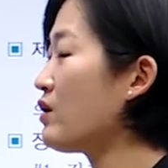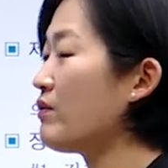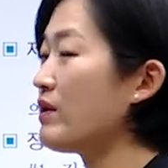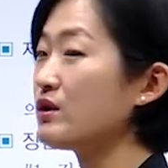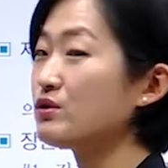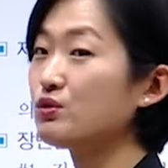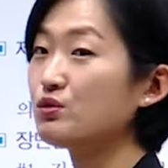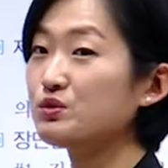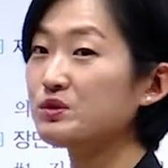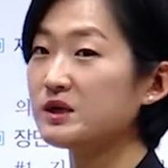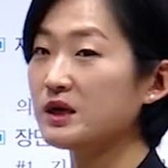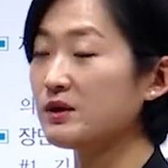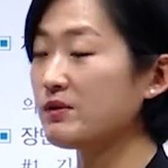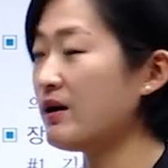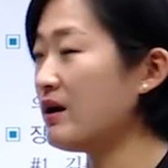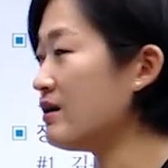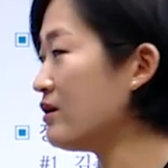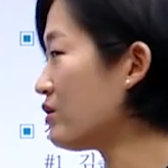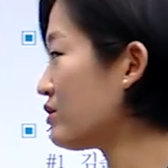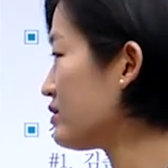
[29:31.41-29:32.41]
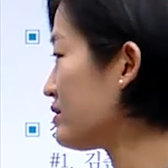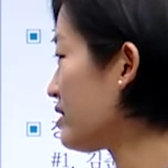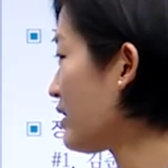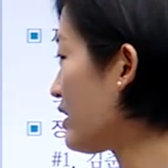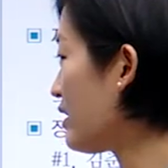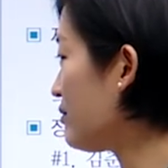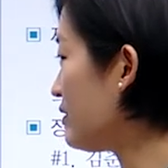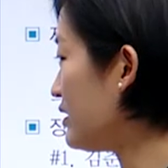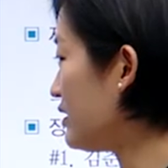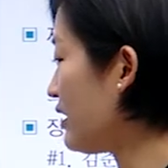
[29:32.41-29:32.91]
외손자로 알려진
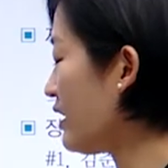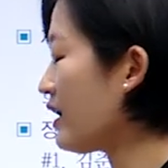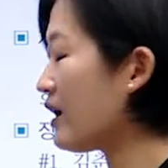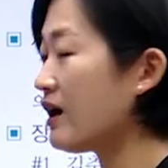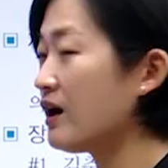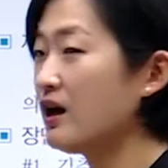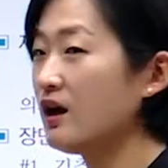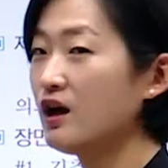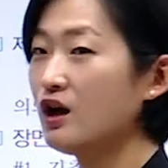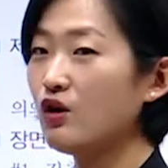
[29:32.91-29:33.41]
사람인데